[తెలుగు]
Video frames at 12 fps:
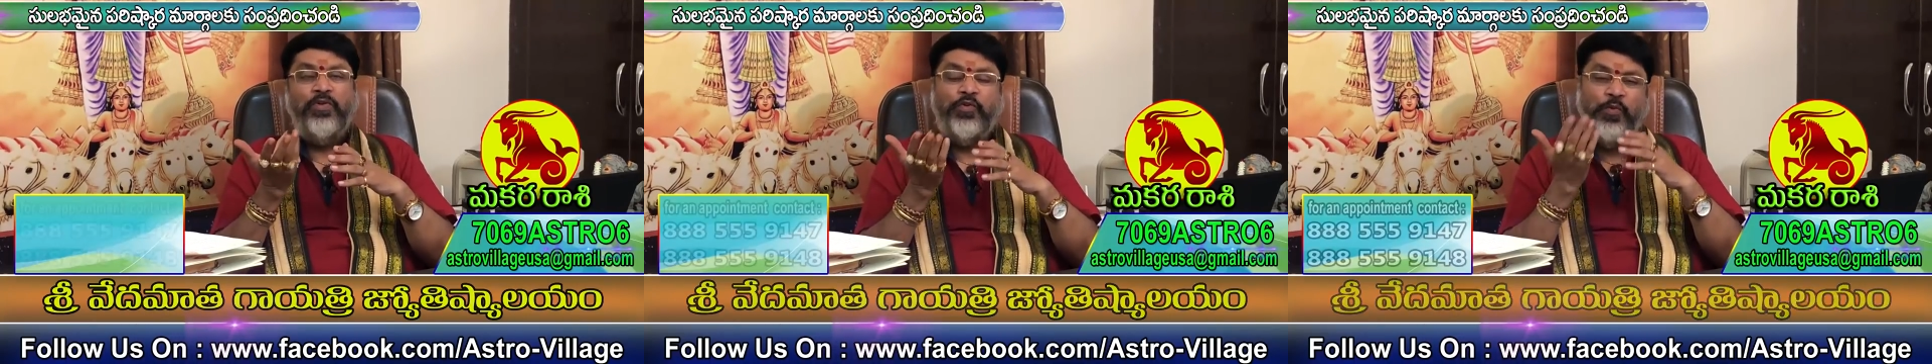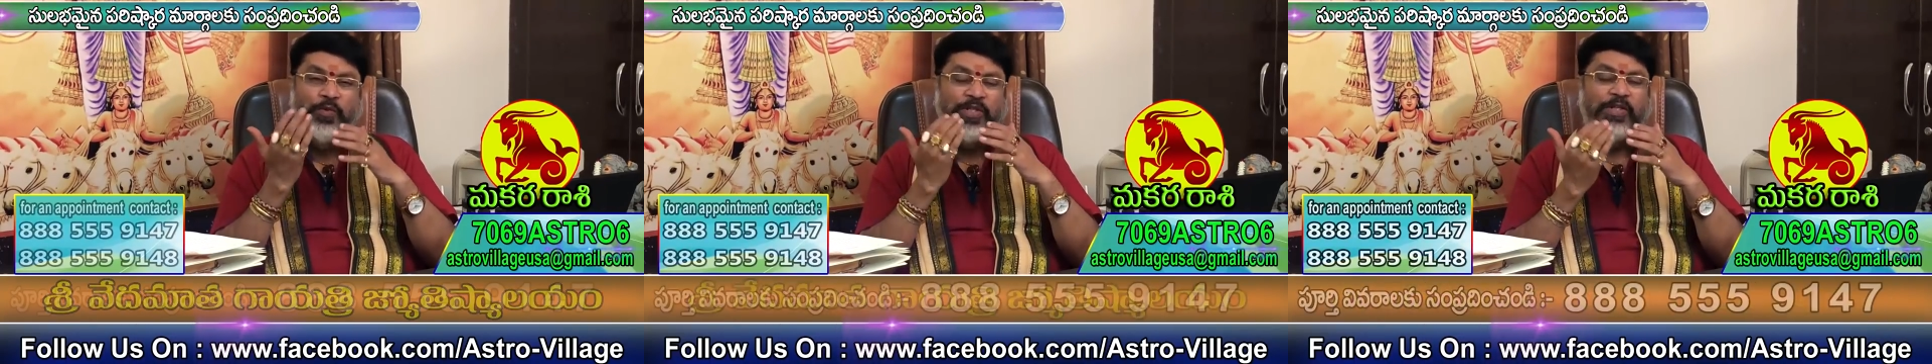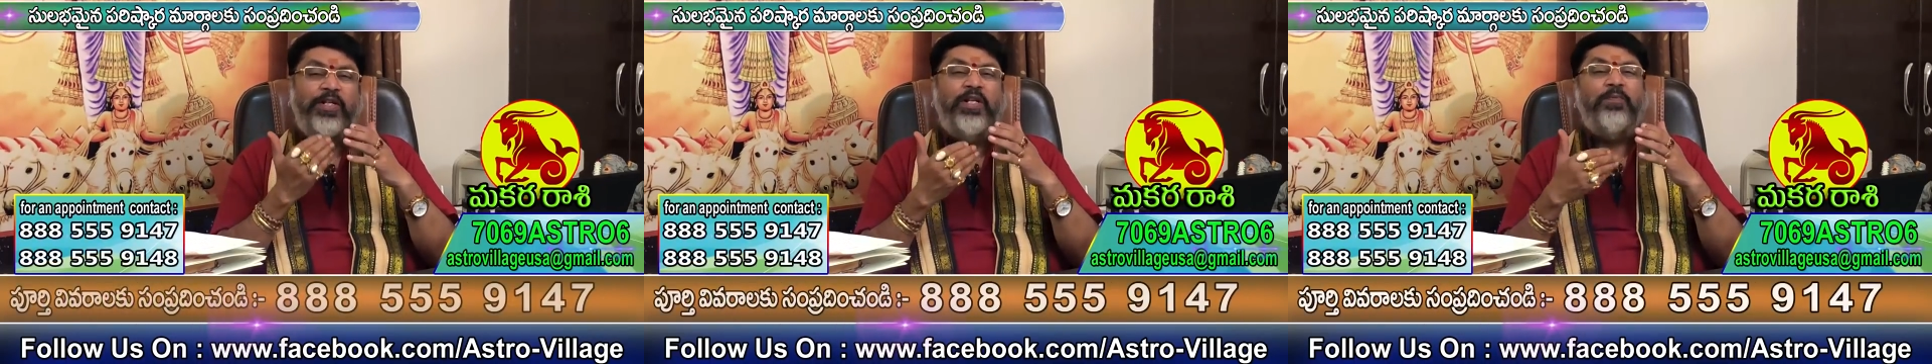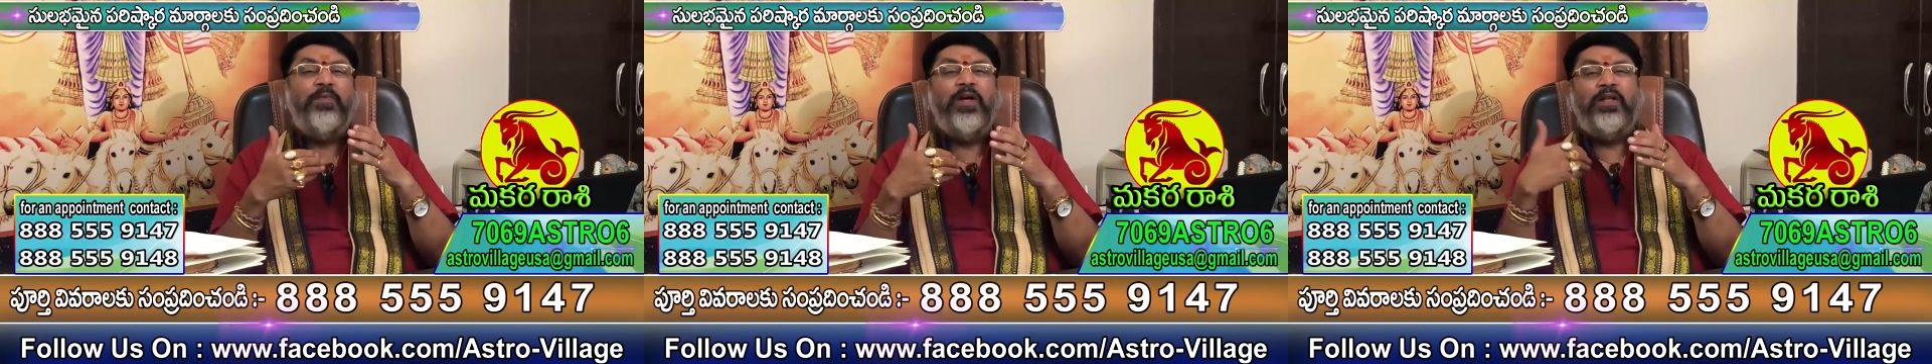సో చక్కటి
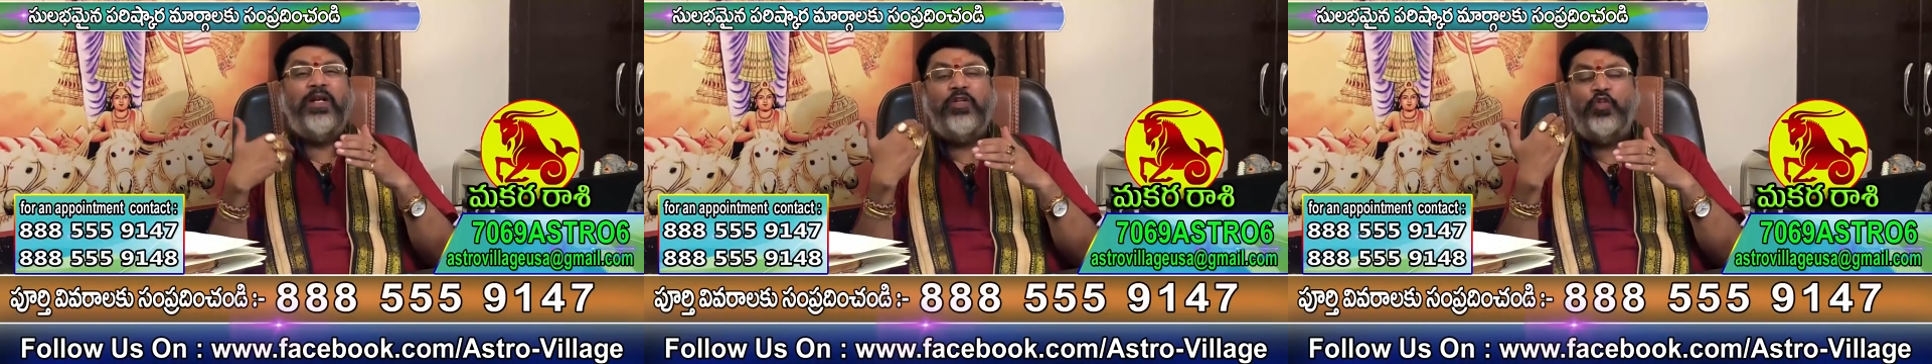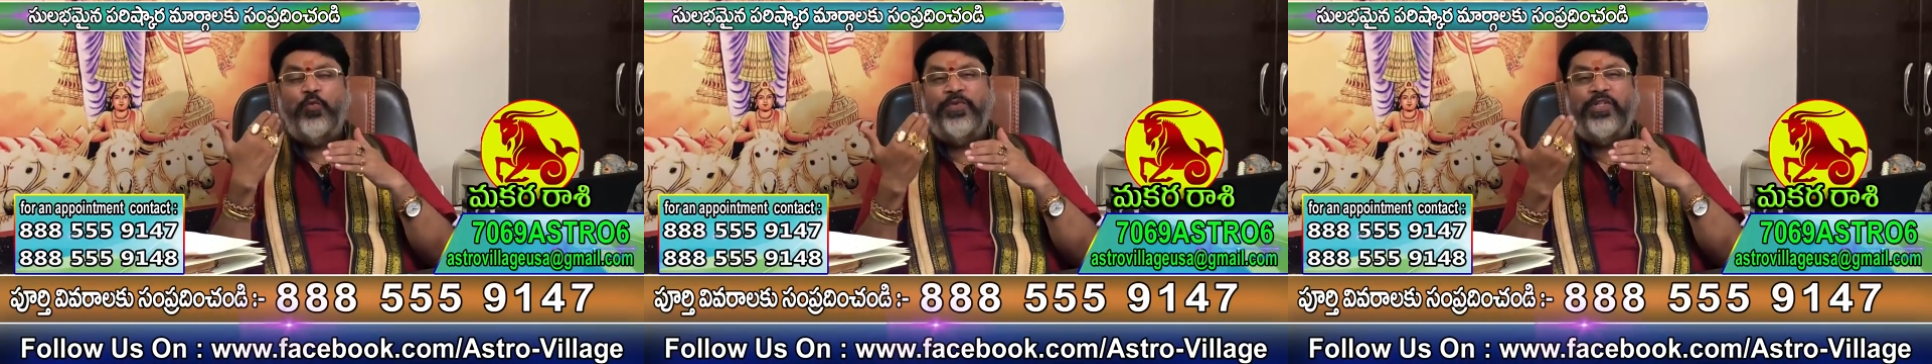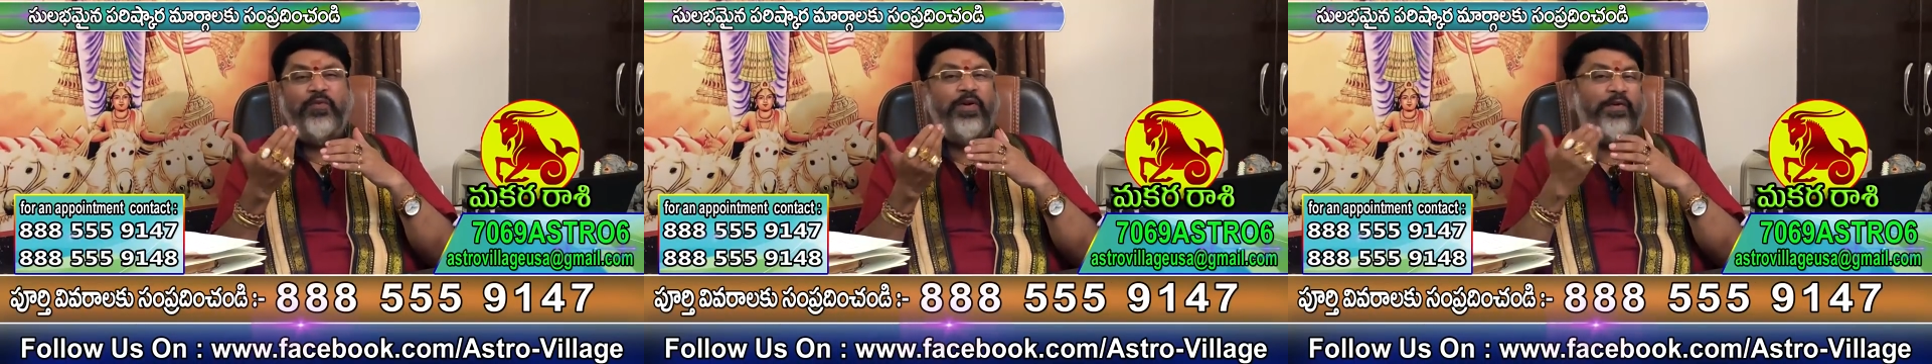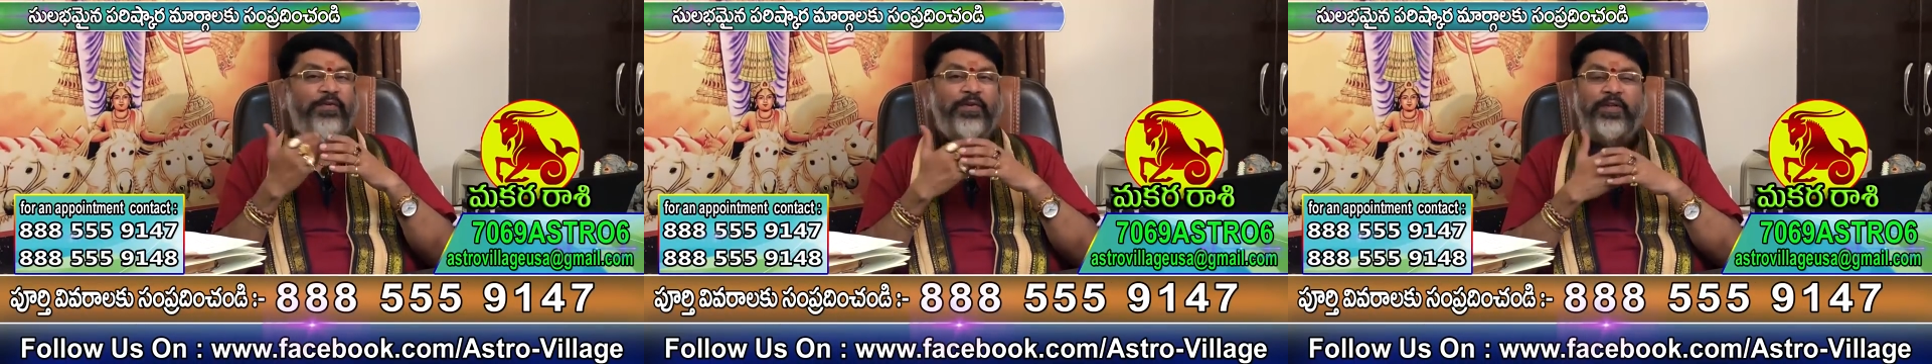మార్గాన్ని చూపించే
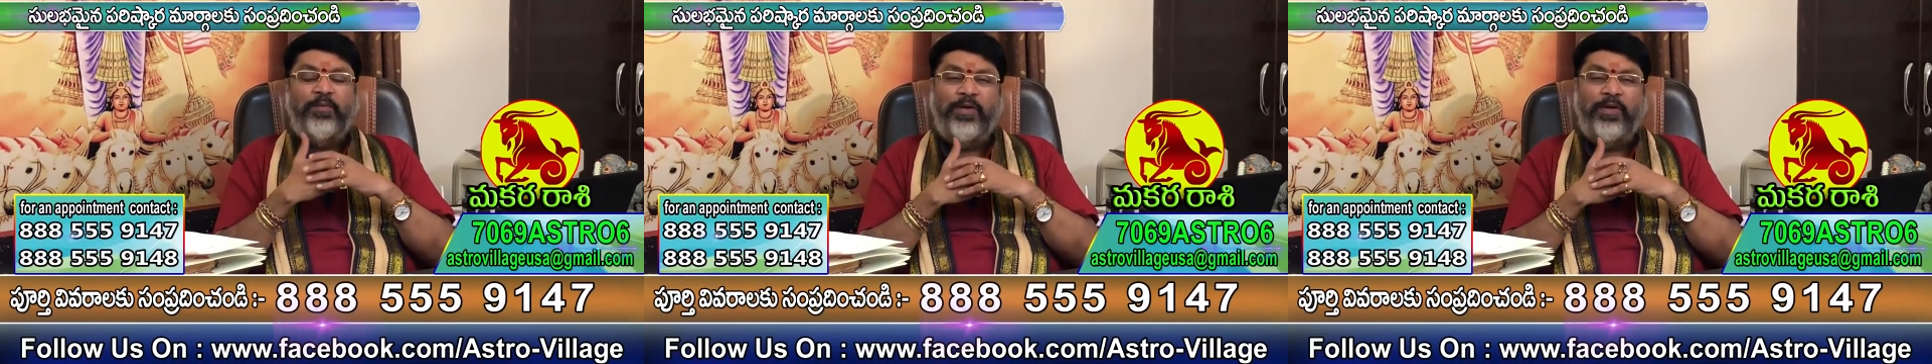అవకాశం అయితే